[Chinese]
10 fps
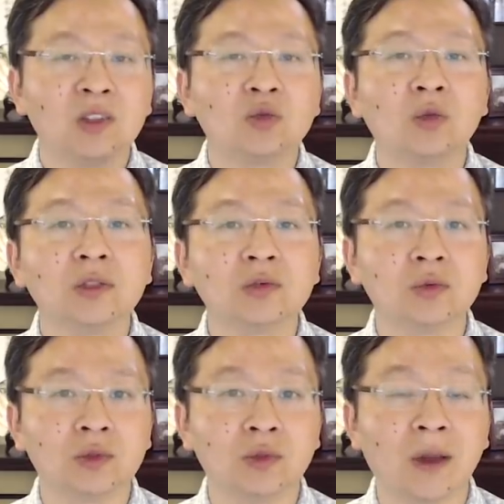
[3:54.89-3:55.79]
多
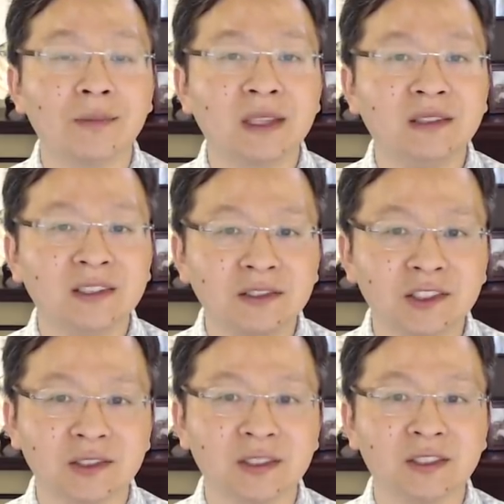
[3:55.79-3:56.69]
数选民真
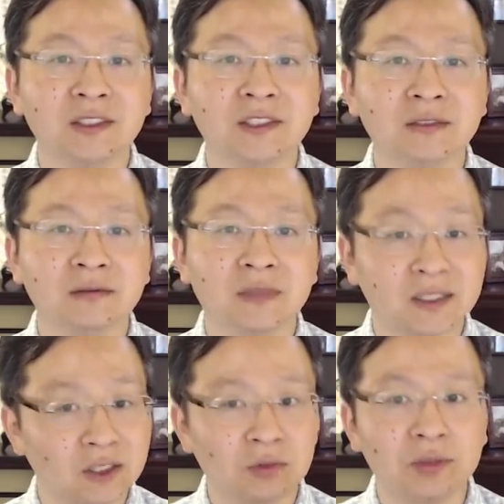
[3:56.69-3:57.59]
实的心声啊？
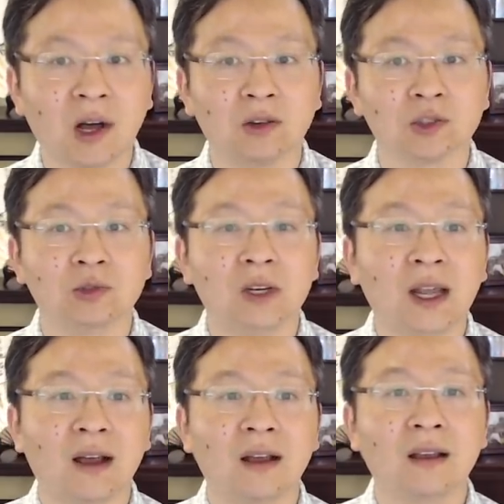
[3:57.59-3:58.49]
这就不好说了。